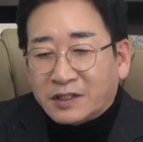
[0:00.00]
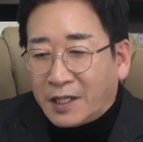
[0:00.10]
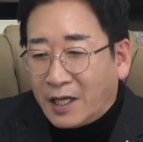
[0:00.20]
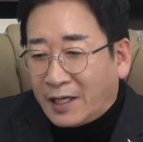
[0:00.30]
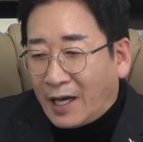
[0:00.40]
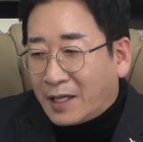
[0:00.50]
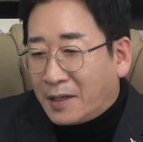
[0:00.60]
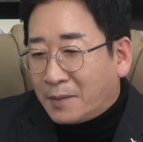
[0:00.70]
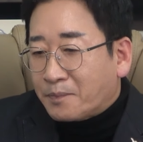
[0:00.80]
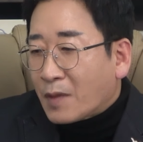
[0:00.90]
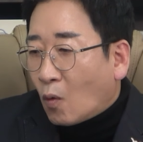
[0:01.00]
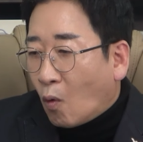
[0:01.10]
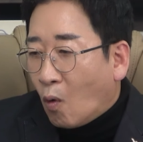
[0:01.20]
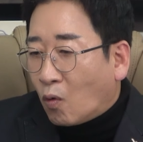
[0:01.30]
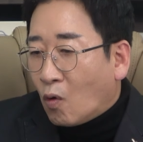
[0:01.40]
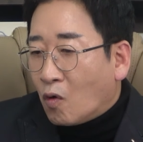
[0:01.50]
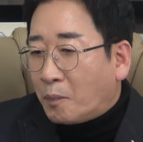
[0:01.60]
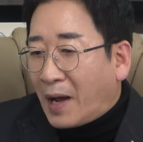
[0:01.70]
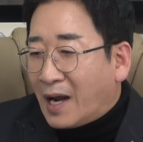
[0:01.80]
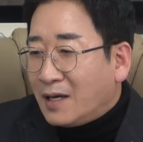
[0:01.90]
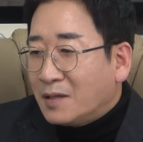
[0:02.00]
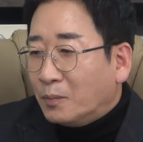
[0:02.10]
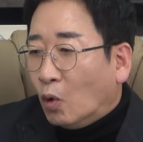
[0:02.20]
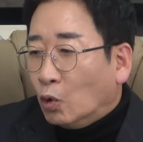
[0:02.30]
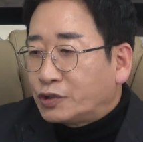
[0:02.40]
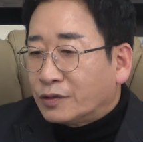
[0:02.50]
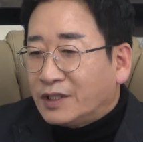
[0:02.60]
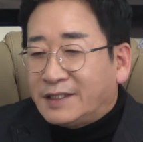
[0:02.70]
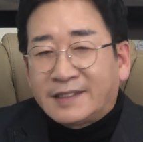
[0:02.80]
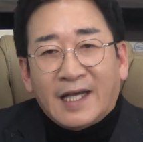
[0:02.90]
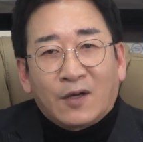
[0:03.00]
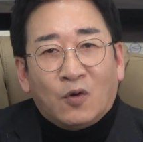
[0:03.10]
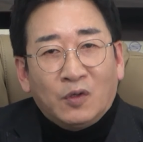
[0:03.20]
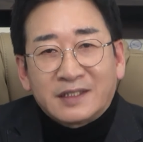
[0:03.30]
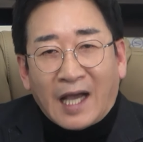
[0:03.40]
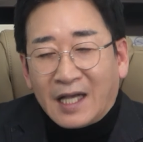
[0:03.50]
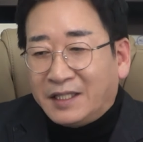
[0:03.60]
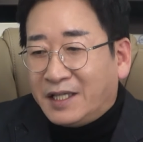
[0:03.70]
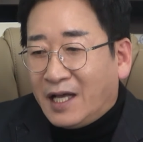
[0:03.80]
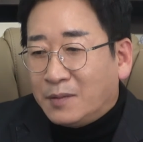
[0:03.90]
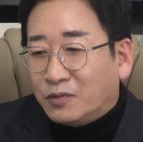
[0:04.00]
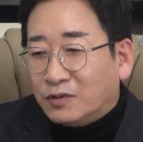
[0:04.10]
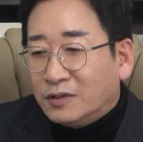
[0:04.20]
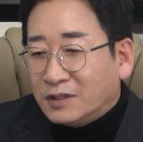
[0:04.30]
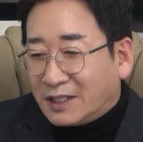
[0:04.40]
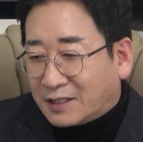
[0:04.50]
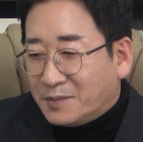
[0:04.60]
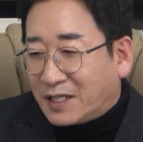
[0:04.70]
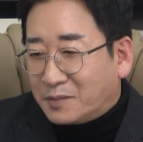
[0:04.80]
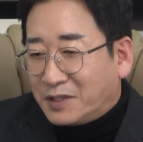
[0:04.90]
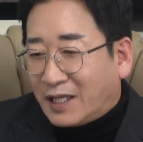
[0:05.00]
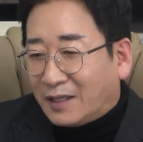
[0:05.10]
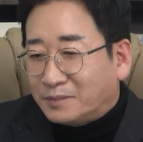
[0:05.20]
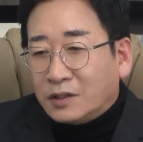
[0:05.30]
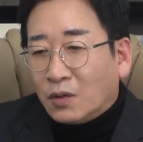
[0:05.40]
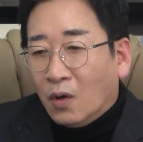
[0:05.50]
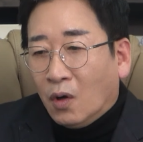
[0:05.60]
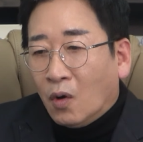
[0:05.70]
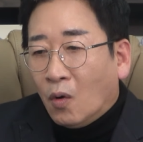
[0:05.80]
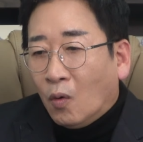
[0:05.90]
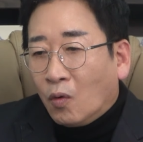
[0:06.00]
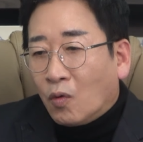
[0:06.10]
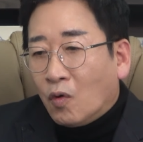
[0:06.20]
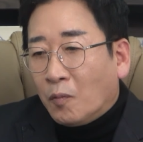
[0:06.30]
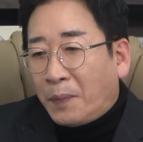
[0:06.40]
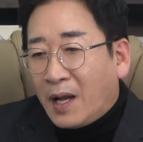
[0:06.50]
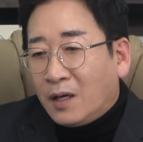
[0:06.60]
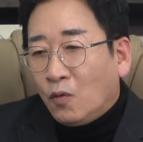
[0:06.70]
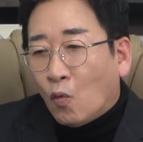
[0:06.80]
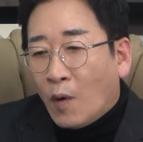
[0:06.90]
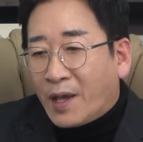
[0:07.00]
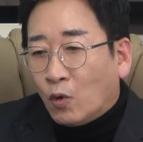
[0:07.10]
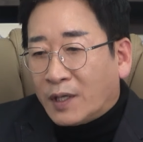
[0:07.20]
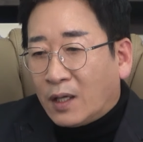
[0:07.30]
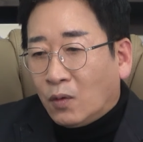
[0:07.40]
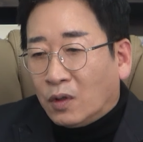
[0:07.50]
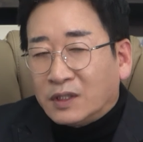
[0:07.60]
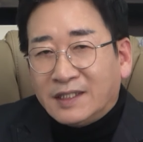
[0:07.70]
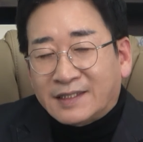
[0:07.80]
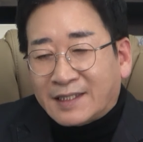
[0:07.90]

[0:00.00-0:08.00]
제일 아래 오공팔 모션리스하고 장기 할부 이 금액입니다. 그리고 오공팔 외곤하고 이